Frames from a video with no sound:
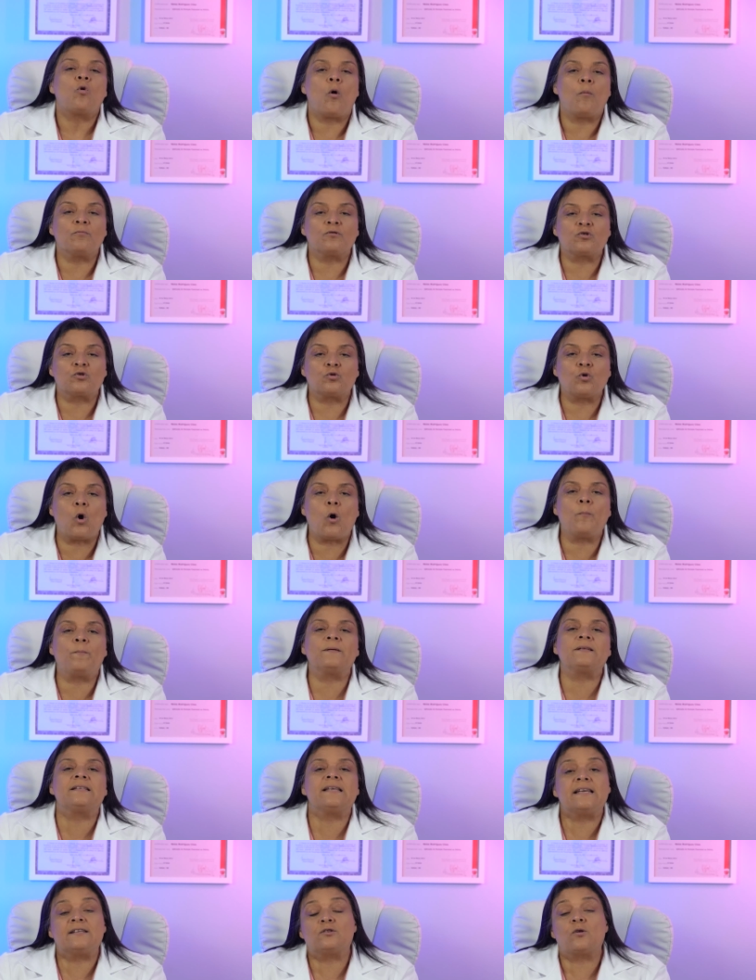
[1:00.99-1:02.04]
como
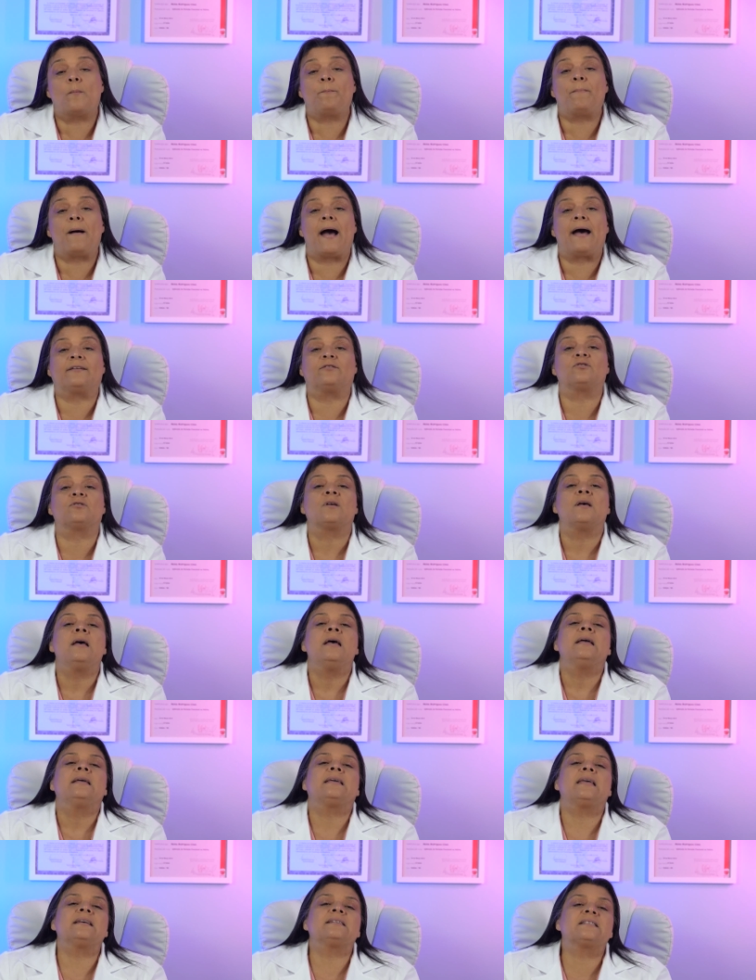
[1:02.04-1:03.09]
sopas e ensopados,
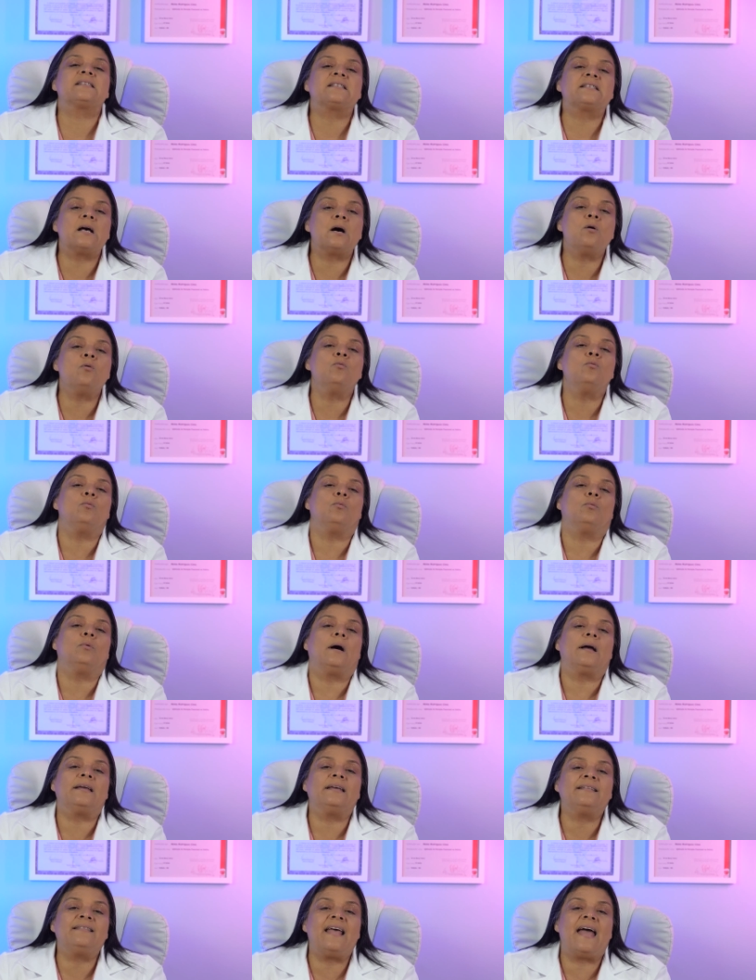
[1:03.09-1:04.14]
que são
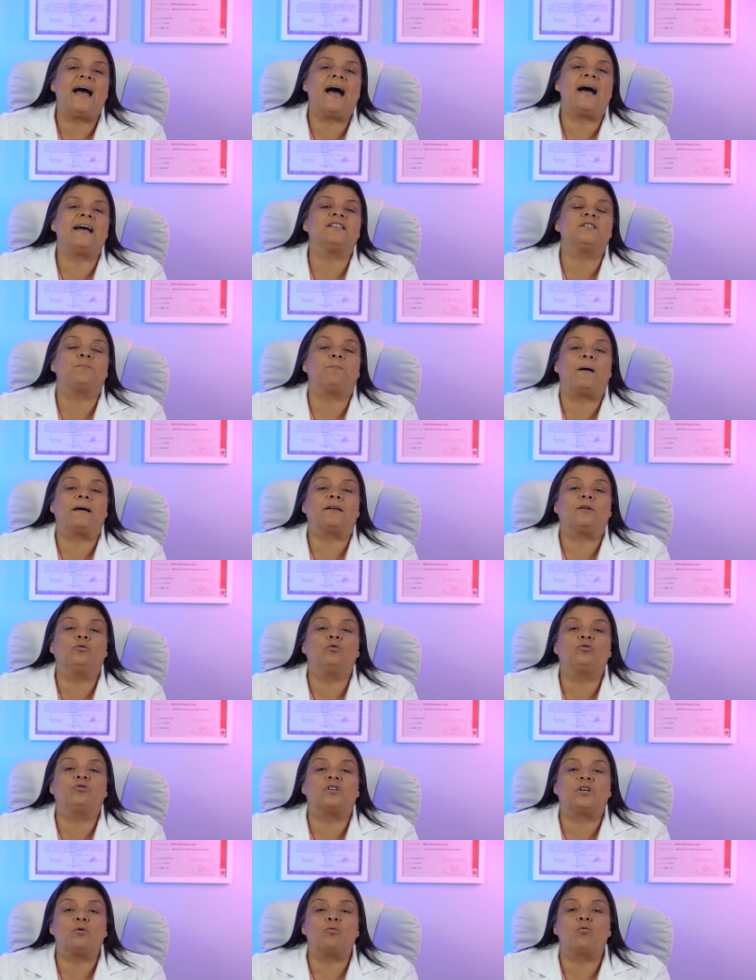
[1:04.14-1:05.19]
ideais para
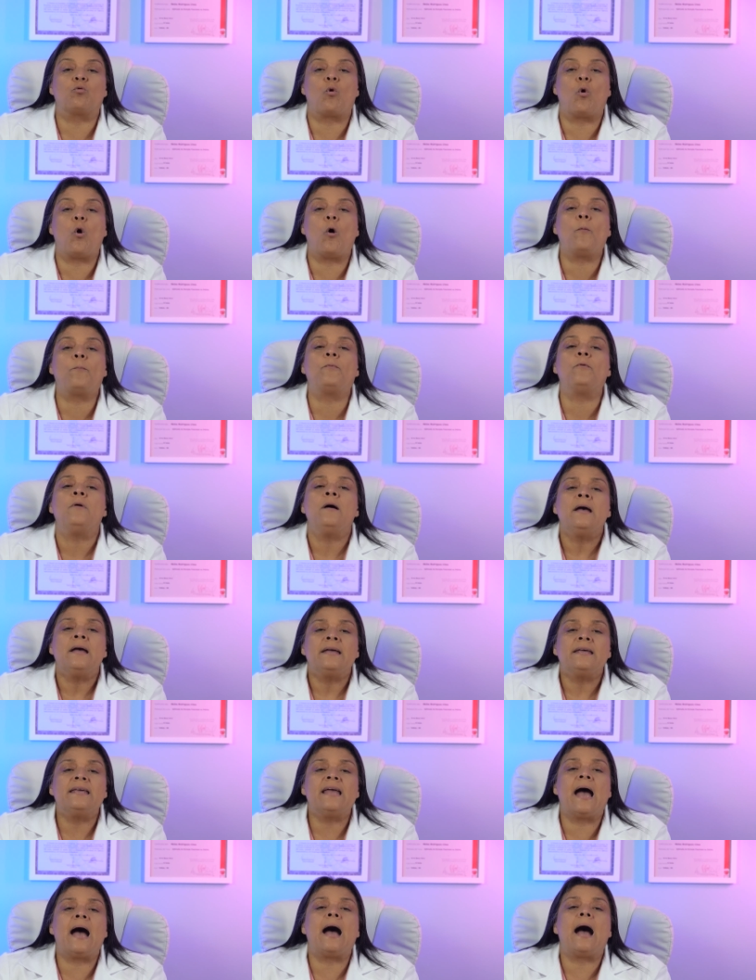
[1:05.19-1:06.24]
nutrir o corpo
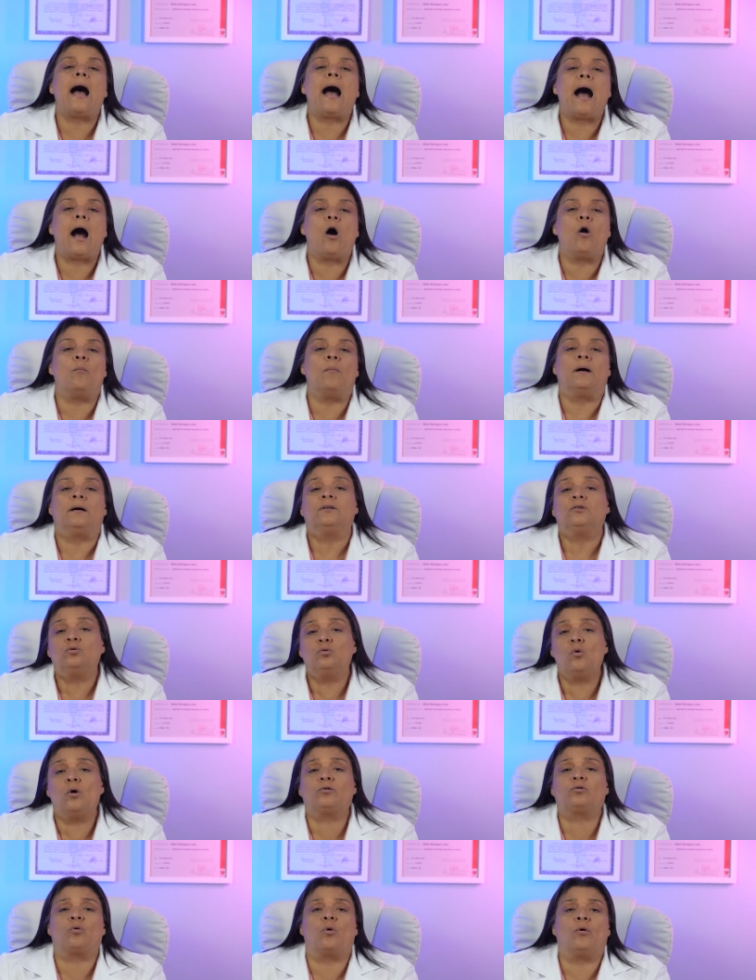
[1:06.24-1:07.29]
e a alma no
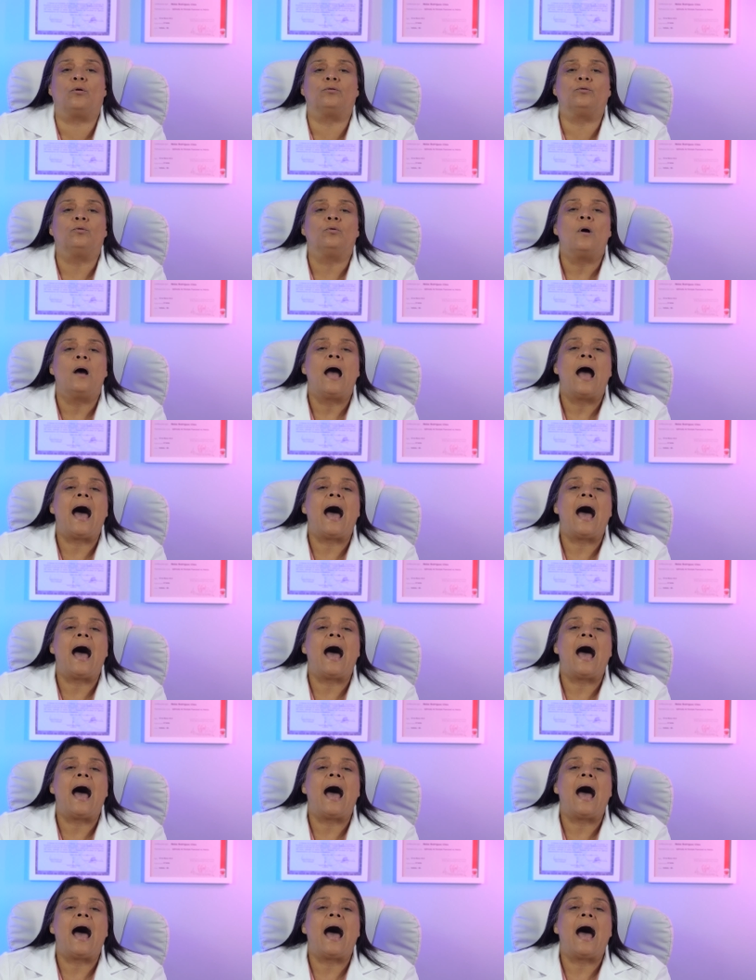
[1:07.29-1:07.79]
outono.